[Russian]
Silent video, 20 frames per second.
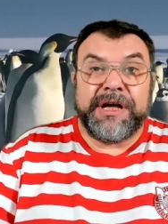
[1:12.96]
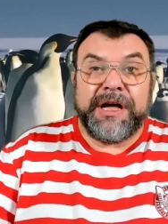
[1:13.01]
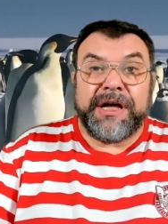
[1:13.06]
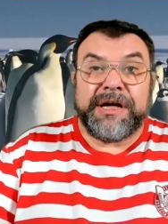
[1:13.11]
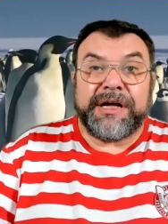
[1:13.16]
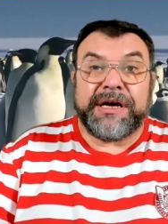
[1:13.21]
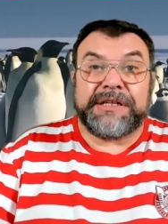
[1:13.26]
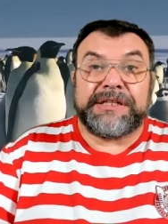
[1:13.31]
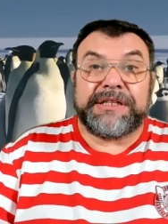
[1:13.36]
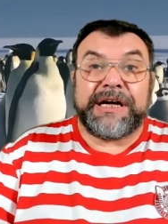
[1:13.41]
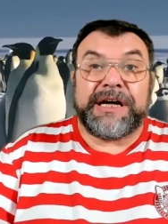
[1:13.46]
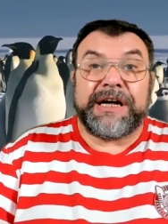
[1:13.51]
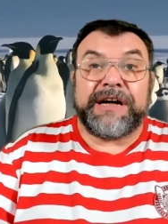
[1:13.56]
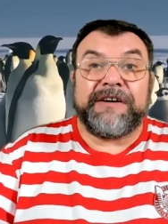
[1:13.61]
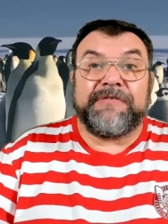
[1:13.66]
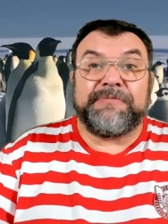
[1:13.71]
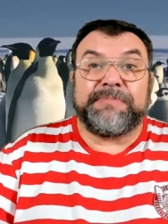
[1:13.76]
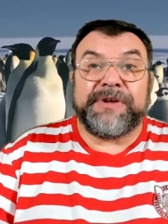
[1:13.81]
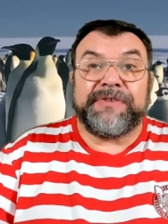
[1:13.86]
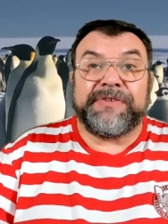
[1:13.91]

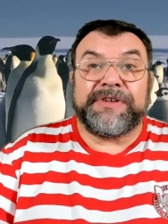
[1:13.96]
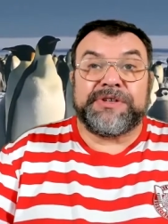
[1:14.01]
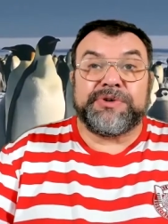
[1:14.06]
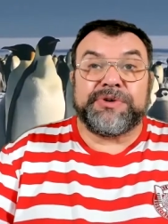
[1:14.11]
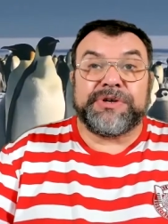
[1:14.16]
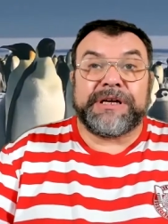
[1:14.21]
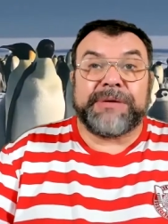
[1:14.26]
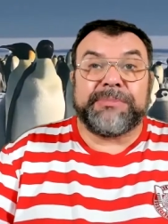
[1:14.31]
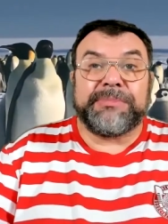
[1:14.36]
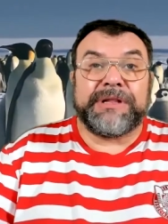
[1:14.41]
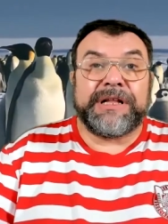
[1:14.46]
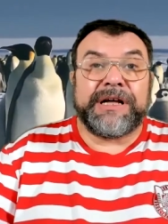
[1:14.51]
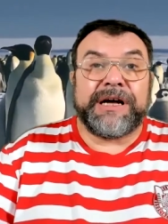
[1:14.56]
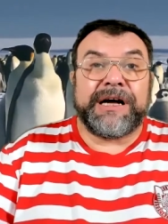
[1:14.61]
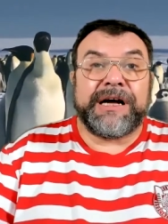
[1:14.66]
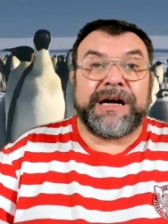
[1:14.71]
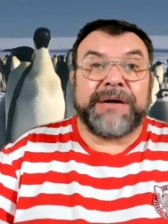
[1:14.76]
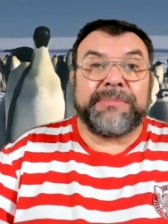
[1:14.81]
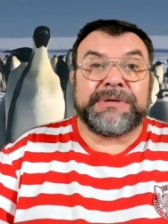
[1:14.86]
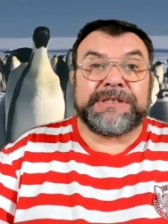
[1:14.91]
когда в приведенном
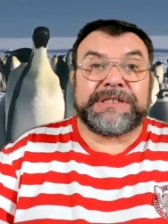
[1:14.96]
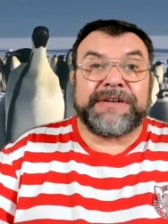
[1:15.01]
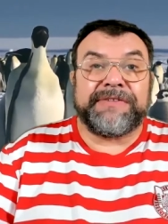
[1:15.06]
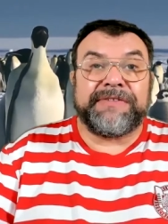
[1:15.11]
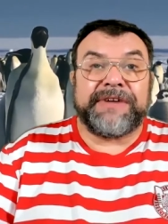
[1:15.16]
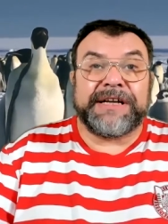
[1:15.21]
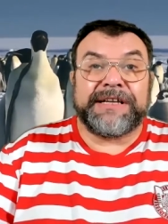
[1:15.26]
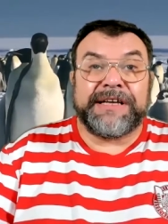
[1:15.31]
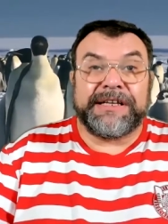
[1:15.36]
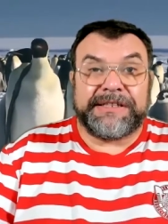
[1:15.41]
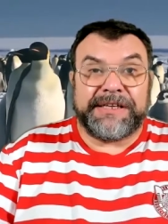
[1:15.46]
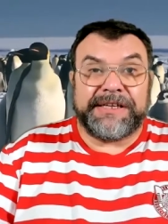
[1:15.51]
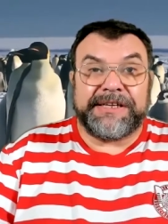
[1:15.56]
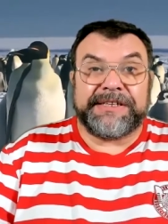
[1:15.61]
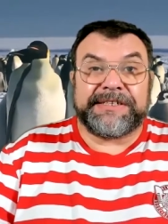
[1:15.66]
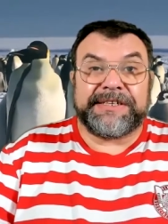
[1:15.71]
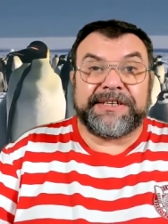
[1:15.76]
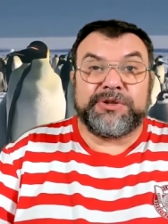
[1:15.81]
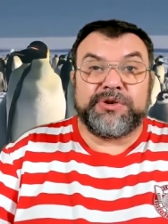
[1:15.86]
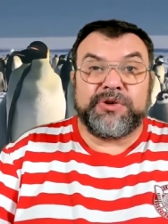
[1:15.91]
для обоснования
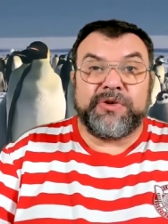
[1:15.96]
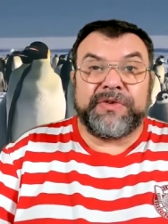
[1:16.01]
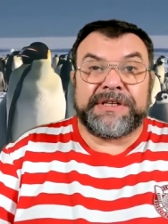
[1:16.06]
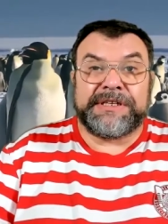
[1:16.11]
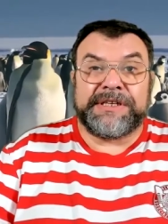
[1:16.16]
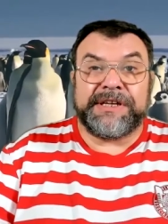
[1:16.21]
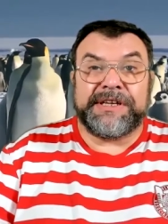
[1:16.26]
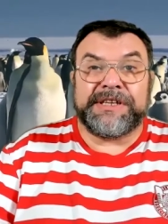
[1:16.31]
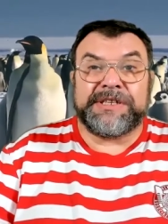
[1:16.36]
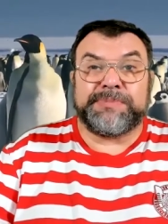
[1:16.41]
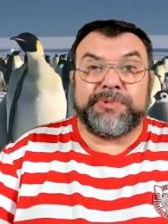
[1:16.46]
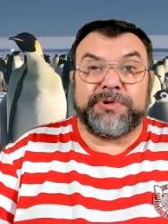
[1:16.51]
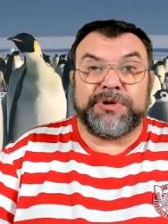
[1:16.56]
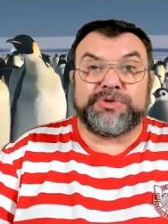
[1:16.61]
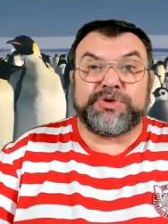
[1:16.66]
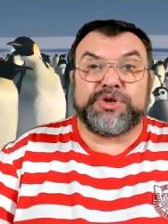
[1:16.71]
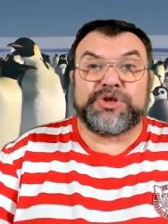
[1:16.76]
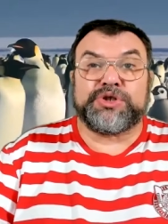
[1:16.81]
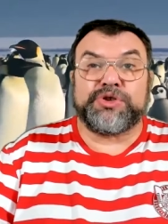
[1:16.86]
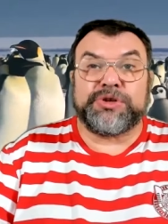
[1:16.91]
тезиса доводе
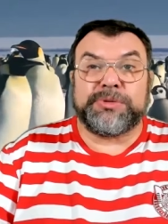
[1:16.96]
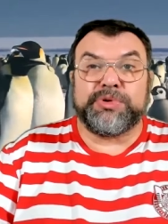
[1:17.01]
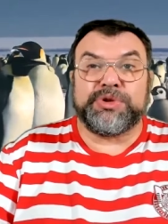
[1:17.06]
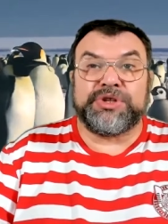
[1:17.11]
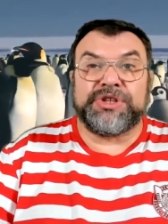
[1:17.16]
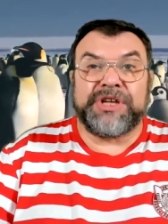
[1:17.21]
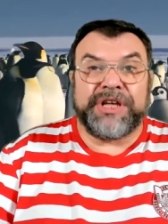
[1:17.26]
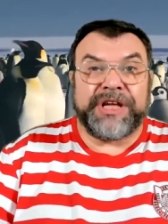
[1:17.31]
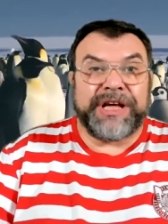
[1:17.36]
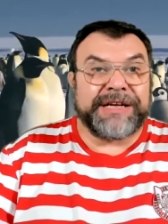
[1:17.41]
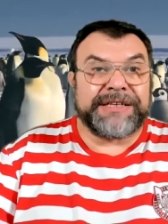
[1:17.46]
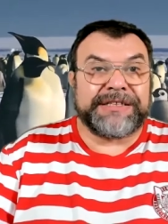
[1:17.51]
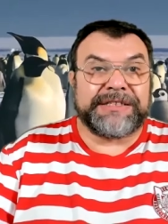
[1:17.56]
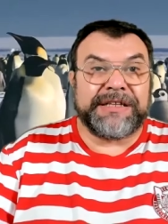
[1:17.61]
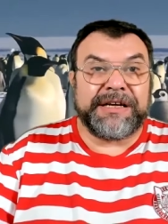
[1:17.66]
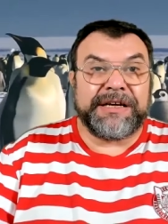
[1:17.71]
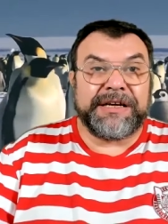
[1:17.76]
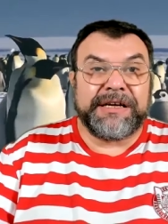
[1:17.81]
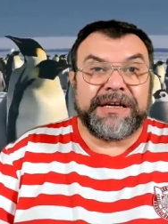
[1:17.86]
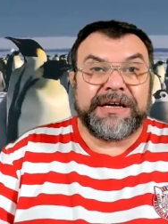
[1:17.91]
используется что-нибудь
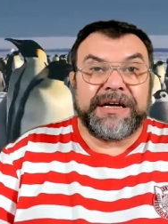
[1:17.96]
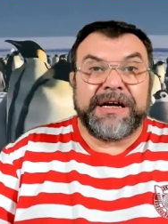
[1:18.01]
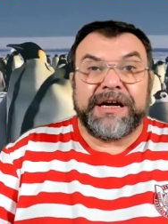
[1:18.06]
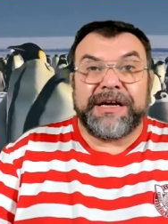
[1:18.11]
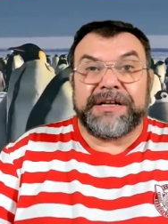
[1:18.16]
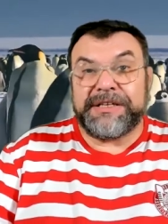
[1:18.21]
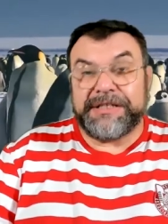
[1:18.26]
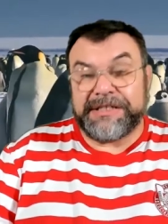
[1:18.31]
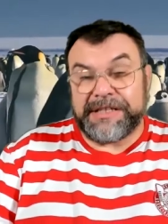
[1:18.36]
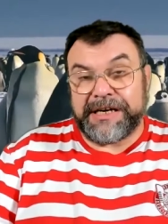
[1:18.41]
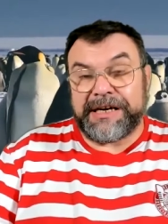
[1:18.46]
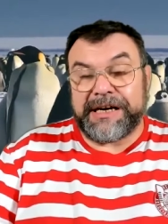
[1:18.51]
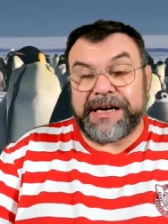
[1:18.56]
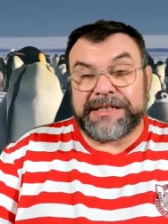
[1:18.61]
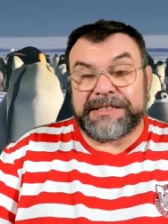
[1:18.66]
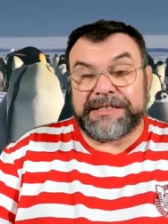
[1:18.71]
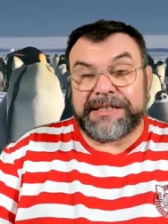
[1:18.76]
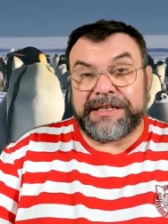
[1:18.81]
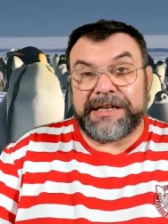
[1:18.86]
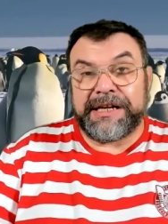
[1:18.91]
неясное,
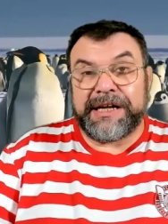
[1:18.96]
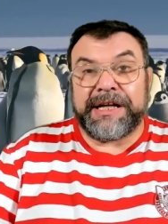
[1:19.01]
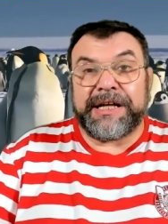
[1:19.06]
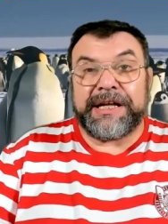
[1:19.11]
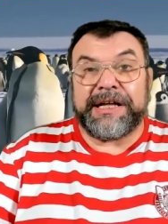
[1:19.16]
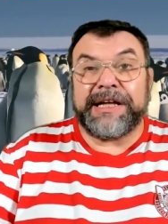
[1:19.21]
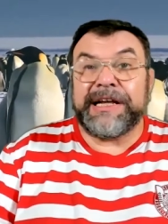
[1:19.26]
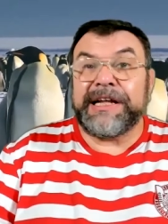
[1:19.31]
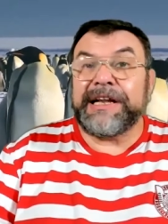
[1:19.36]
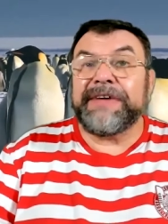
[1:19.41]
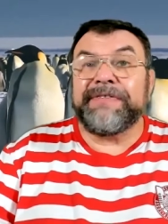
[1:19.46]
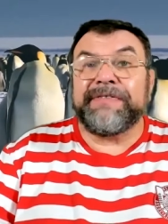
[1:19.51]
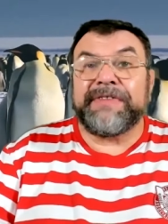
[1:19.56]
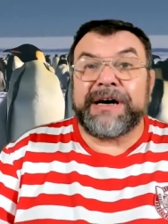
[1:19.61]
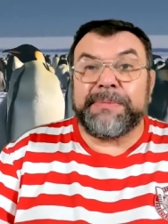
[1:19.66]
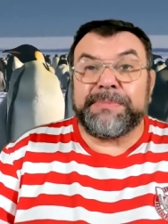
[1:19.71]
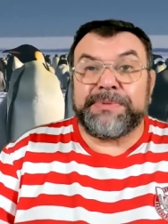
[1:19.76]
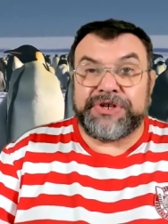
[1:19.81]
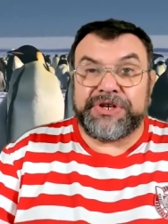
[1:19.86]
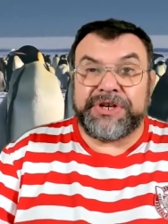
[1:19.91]
недоказанное или
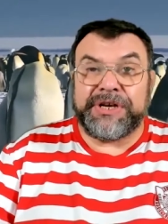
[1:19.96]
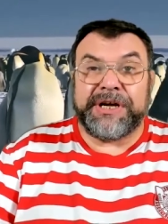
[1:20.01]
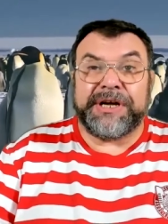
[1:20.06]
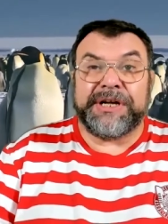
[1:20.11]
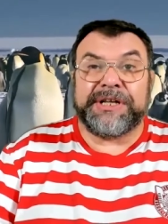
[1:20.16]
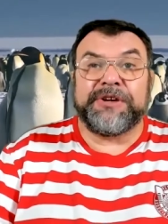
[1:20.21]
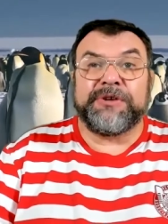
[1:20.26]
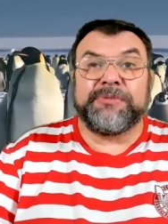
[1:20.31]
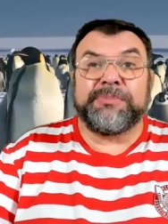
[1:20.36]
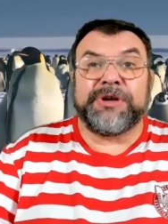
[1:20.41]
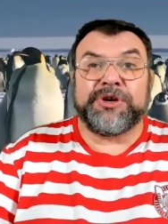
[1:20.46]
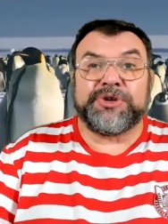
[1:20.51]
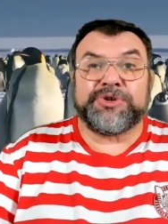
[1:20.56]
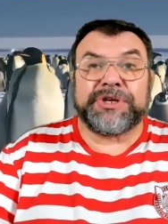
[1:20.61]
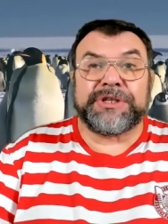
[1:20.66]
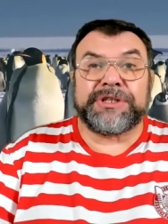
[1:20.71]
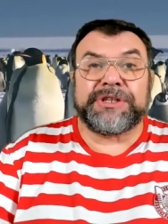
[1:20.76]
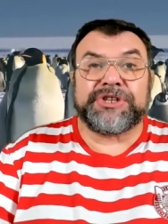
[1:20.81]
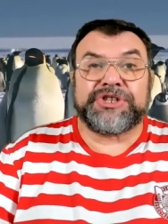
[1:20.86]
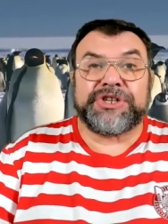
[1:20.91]
вообще не
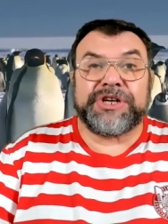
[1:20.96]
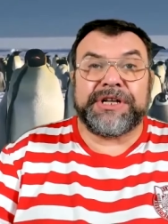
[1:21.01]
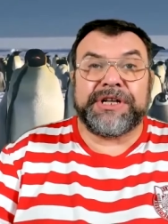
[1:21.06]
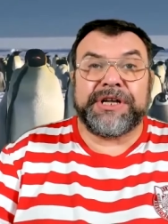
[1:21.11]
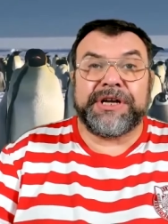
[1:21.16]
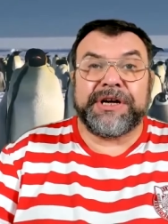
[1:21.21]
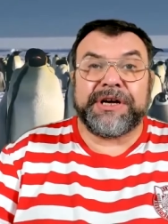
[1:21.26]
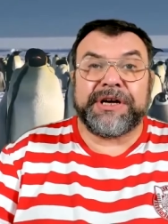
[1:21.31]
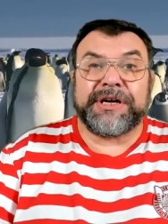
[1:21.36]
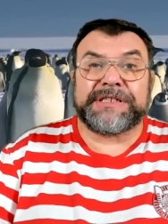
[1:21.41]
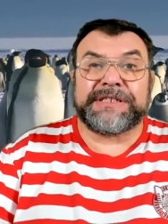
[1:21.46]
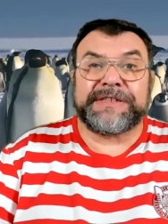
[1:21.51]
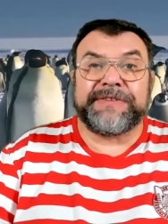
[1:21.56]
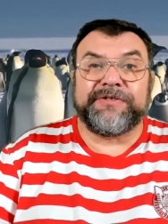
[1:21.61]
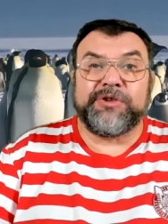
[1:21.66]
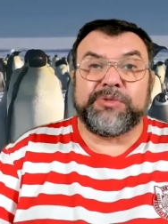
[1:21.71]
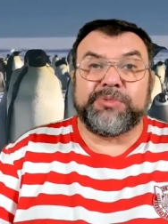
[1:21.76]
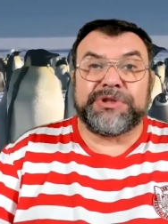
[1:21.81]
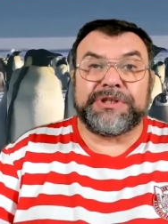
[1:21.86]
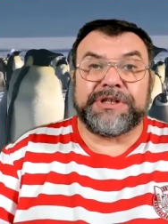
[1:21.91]
имеющее отношения к
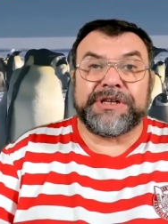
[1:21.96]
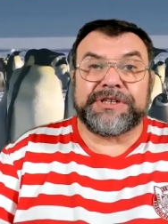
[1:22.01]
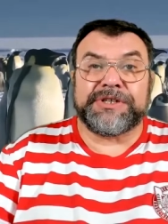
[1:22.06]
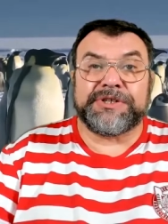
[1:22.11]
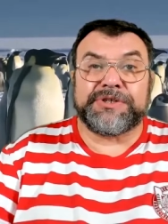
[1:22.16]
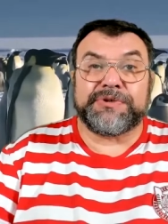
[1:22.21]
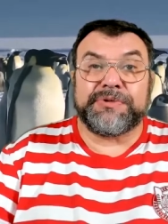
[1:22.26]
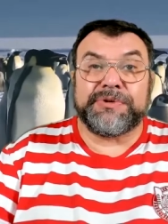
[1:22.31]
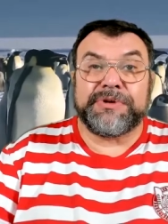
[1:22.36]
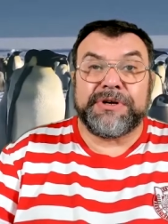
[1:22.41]
основному тезису.